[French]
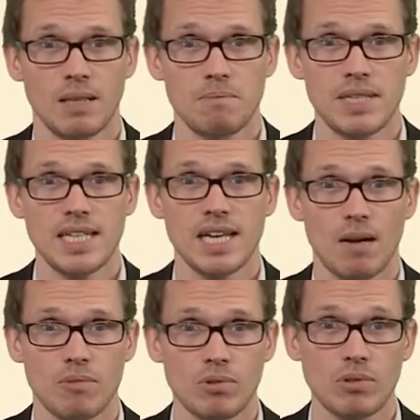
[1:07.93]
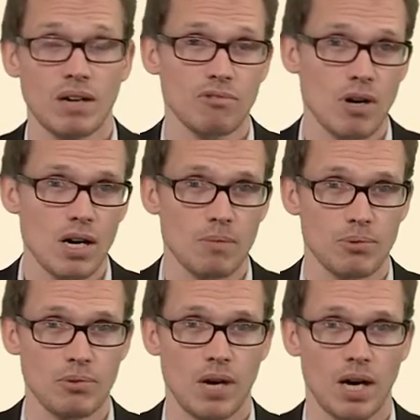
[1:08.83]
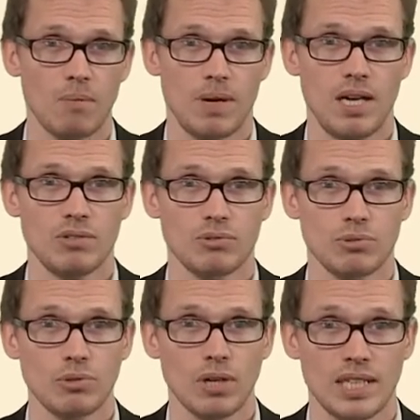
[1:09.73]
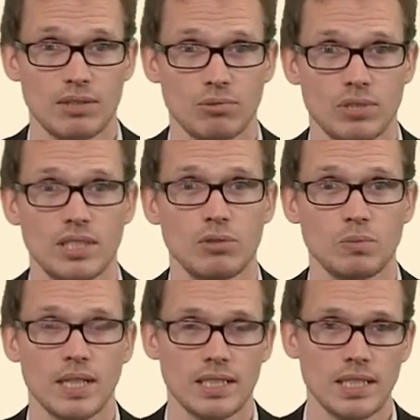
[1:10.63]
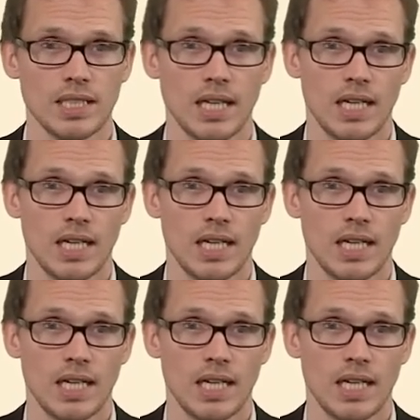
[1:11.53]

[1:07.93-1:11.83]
mais également avoir un peu un rappel sur les outils numériques